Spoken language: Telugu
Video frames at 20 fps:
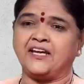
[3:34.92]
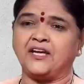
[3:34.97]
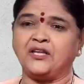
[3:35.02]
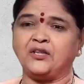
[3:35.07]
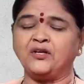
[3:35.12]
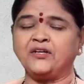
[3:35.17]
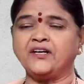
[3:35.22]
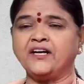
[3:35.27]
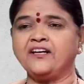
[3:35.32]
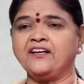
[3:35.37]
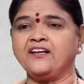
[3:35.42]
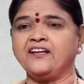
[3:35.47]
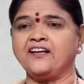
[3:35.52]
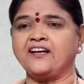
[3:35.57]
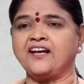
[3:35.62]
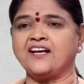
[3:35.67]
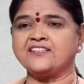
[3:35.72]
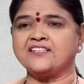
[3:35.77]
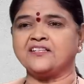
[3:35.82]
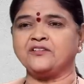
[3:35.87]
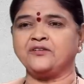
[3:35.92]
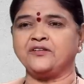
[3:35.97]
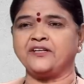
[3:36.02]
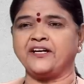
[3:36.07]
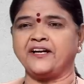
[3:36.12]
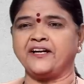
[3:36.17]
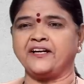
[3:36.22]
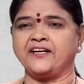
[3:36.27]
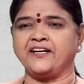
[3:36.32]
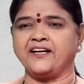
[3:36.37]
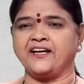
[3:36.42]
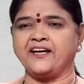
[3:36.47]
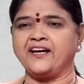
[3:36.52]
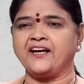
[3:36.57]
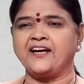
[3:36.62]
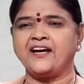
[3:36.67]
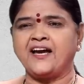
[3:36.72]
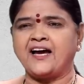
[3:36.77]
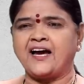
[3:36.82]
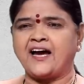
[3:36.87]
ఎందుకని నిరాశకు గురయ్యంటే
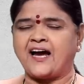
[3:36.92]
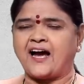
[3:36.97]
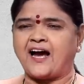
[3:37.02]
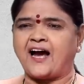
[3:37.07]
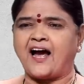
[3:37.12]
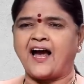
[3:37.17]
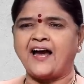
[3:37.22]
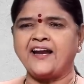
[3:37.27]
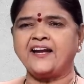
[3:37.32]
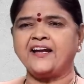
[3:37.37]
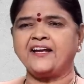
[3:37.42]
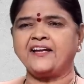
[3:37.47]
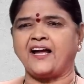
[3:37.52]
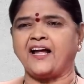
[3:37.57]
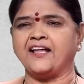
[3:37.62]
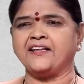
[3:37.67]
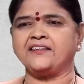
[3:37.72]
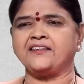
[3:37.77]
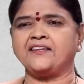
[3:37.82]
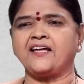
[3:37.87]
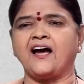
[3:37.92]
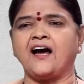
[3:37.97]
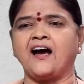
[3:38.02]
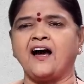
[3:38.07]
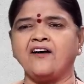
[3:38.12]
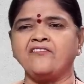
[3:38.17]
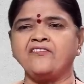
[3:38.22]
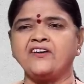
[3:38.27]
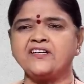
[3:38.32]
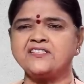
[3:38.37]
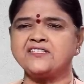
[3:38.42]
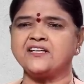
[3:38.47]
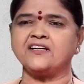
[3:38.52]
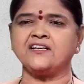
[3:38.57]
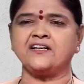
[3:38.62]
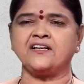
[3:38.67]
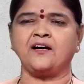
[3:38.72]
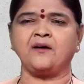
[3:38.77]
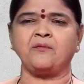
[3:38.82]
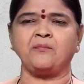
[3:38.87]
ఆయన అంత
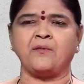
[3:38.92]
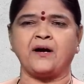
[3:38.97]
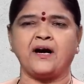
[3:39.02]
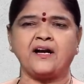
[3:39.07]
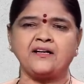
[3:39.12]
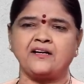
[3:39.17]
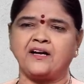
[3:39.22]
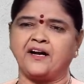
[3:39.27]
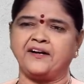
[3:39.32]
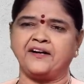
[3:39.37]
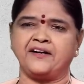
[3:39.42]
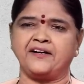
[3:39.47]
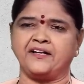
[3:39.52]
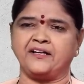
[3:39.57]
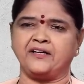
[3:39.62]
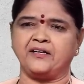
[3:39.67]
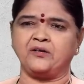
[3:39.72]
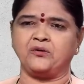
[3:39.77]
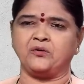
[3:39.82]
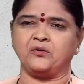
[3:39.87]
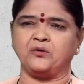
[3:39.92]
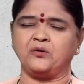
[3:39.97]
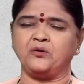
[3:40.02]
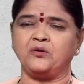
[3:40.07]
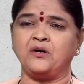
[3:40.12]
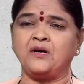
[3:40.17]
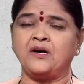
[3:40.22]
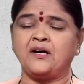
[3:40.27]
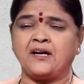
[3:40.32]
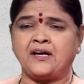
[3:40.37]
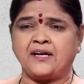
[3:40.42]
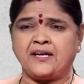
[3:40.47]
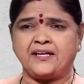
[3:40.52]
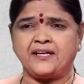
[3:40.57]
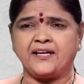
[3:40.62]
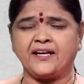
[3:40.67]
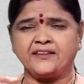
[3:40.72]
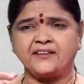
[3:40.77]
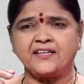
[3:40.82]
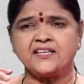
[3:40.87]
ఆవేశంగా మాట్లాడడంలో
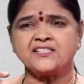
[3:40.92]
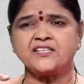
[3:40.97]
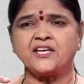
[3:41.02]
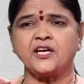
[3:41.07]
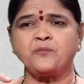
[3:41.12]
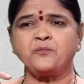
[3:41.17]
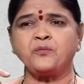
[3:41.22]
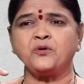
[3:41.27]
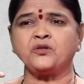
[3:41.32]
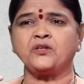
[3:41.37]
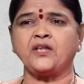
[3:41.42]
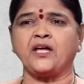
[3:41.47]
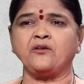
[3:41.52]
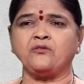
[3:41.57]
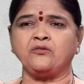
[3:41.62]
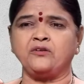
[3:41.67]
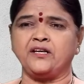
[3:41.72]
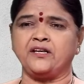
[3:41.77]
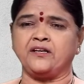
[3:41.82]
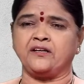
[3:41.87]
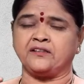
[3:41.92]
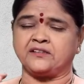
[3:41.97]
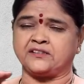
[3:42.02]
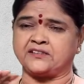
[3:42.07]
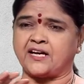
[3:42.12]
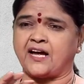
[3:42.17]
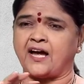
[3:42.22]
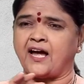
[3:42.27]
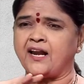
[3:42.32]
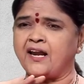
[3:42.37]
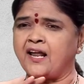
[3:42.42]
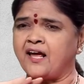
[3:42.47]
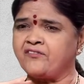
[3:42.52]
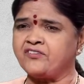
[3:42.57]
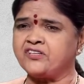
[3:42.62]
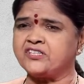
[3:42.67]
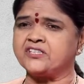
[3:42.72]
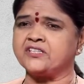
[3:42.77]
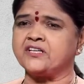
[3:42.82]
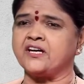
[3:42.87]
ఎంతసేపు తను చాలా
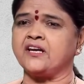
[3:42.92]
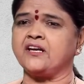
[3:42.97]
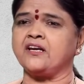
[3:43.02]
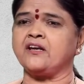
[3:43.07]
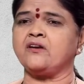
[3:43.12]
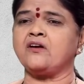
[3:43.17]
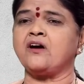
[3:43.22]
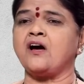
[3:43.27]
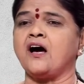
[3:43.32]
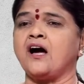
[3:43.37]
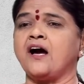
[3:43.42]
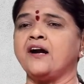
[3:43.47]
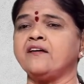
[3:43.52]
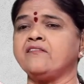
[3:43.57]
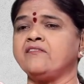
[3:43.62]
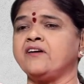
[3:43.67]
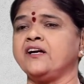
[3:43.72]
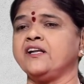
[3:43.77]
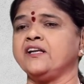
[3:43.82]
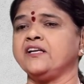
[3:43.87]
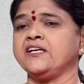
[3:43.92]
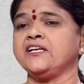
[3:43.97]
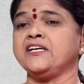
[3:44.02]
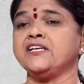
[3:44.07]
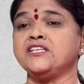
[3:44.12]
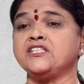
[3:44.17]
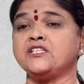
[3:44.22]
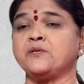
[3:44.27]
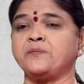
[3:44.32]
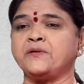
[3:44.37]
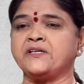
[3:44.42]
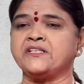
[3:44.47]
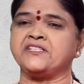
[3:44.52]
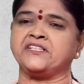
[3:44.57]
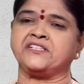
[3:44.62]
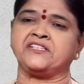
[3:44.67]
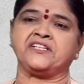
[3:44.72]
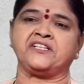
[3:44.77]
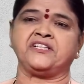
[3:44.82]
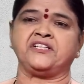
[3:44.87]
విషయాలలో ఆడవాళ్ళని
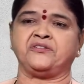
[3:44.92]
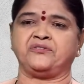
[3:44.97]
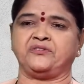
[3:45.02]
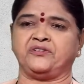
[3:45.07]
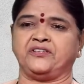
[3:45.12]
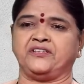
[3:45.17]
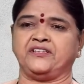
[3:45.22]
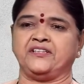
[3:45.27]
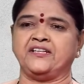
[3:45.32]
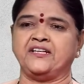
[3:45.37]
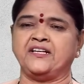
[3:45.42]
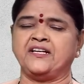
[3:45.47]
కించపరిచేటట్టే ఉంది